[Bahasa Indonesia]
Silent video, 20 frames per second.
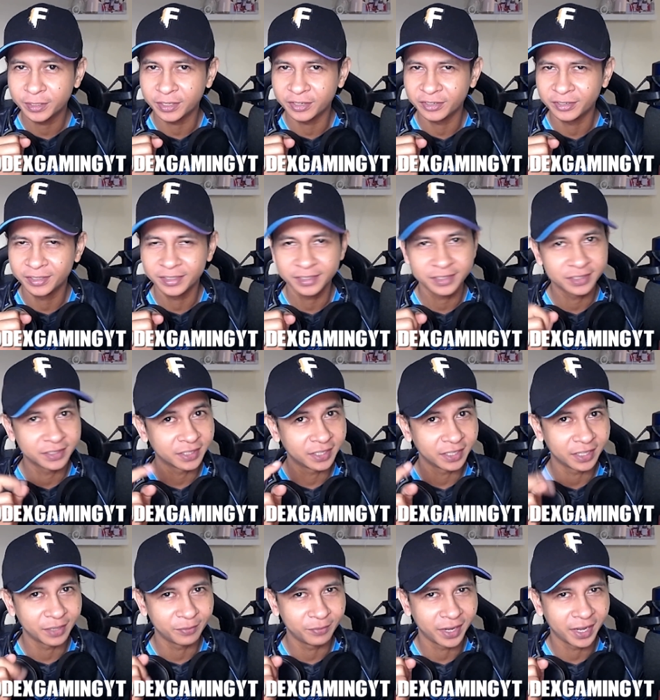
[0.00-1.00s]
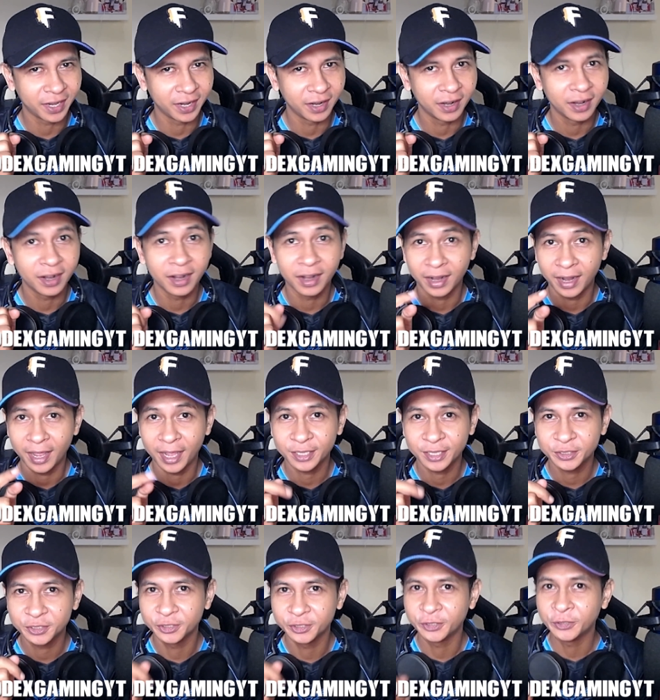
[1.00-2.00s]
terus kita bakal
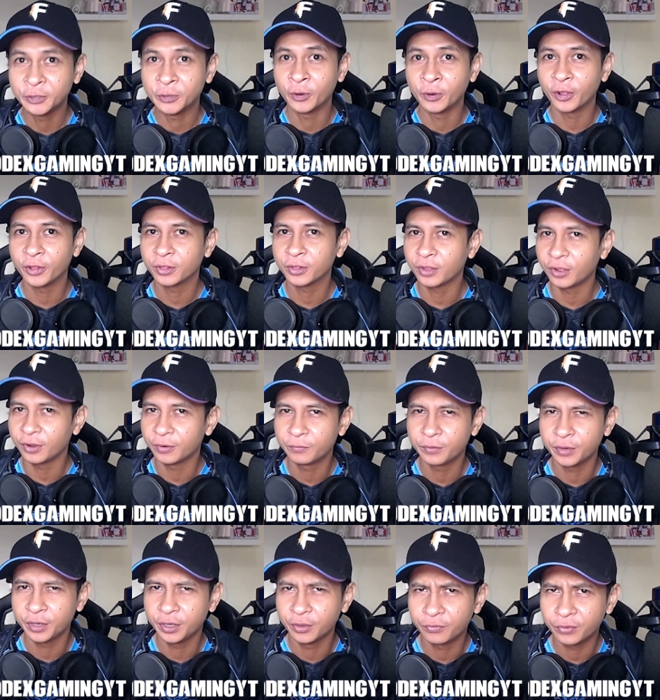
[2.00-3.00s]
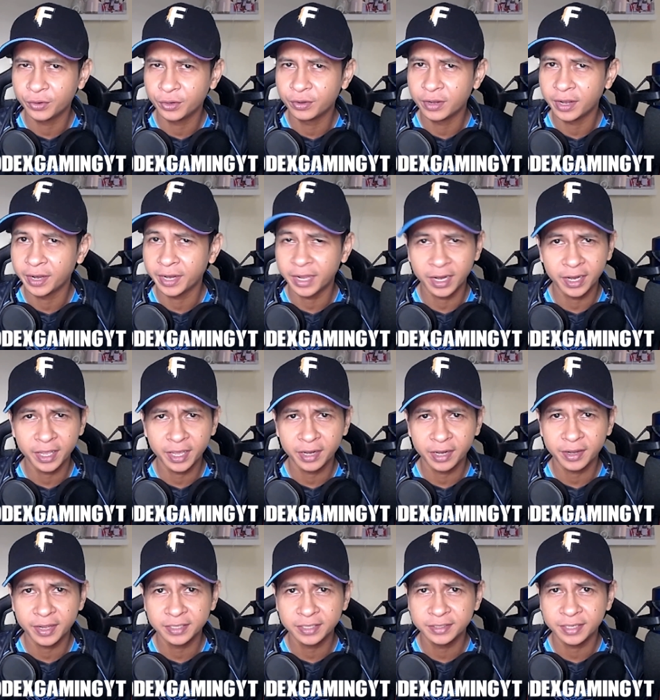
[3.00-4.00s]
langsung nonton video-video dari kalian
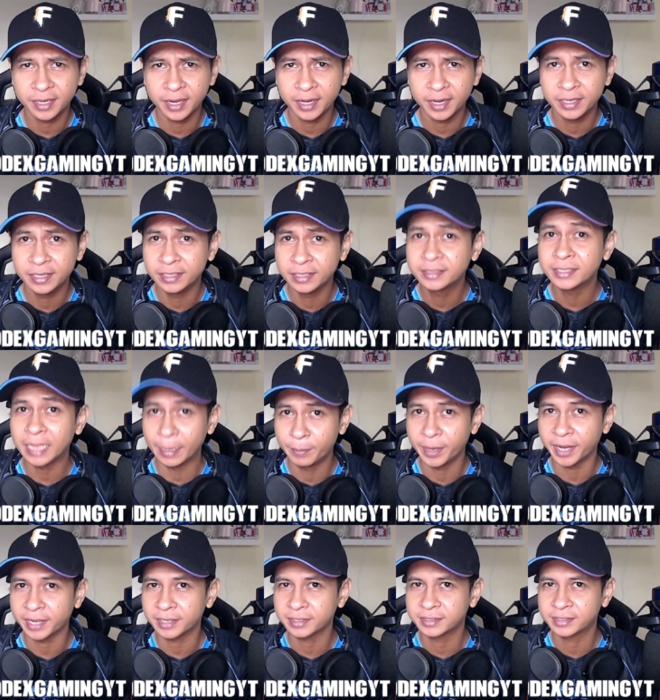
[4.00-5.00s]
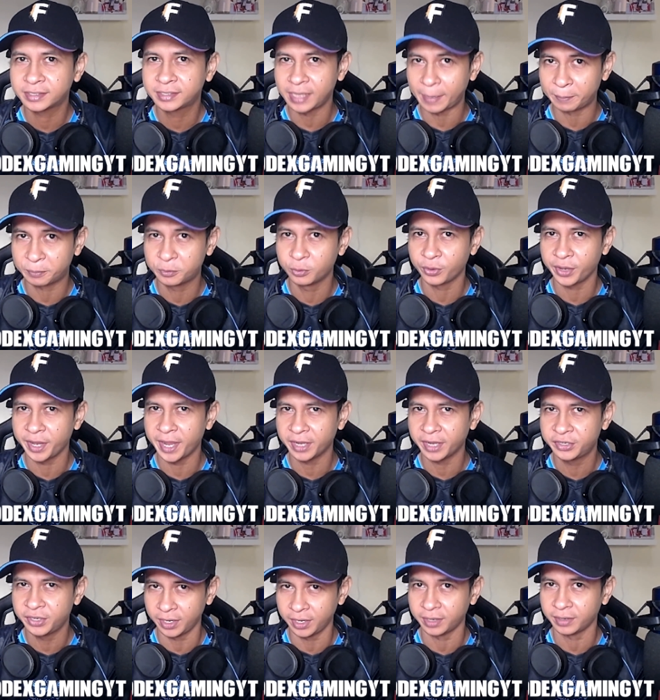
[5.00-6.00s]
guys ya di Sabrek Sabtu
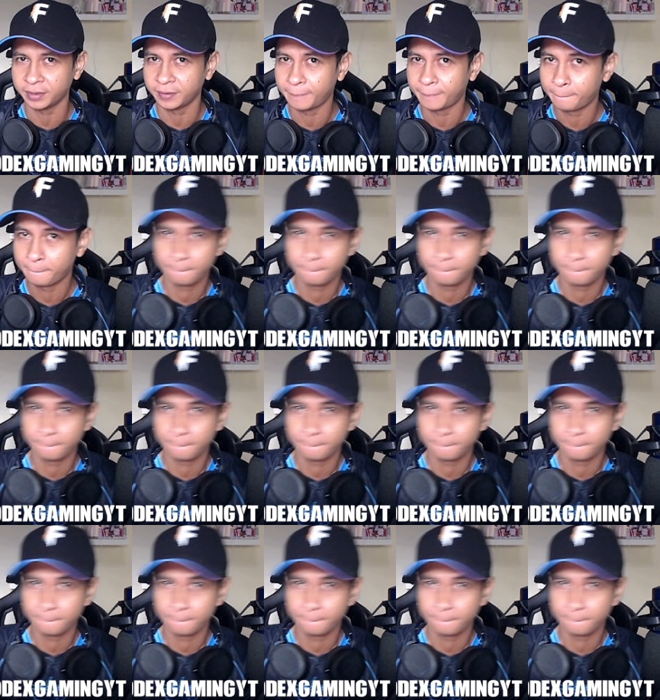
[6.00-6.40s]
Reaction.